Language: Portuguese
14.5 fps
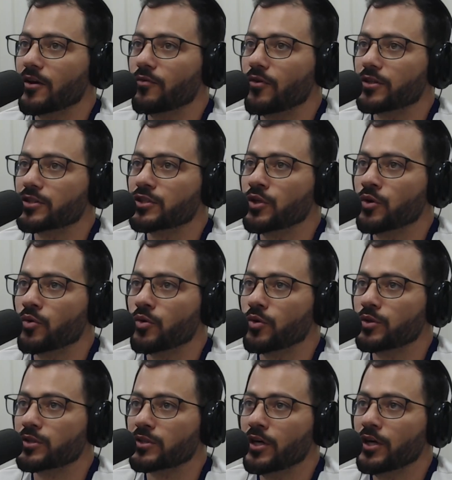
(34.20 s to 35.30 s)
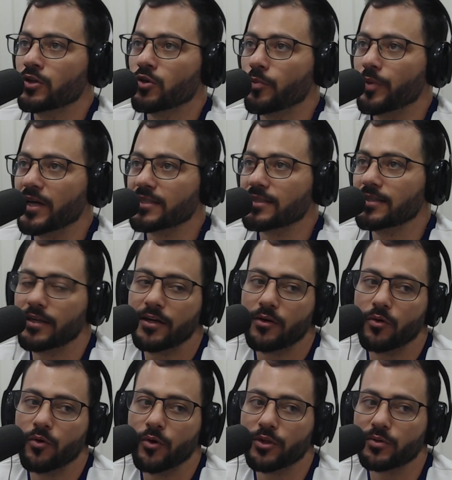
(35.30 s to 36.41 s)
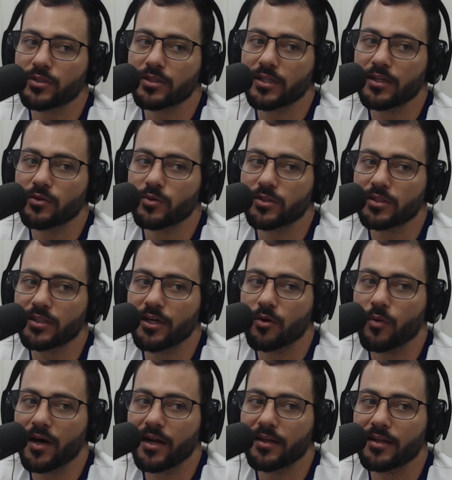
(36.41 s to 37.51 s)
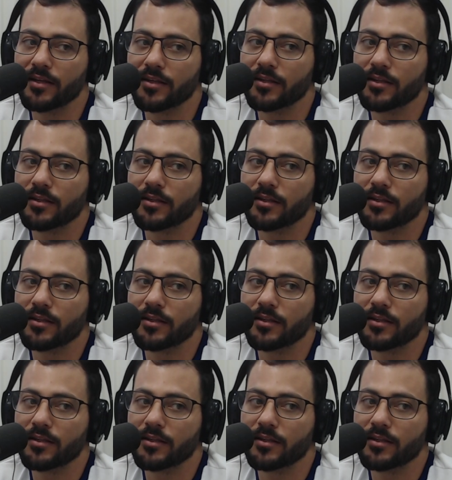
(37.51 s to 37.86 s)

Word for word: votos, Gil Cruz do PSD, 843.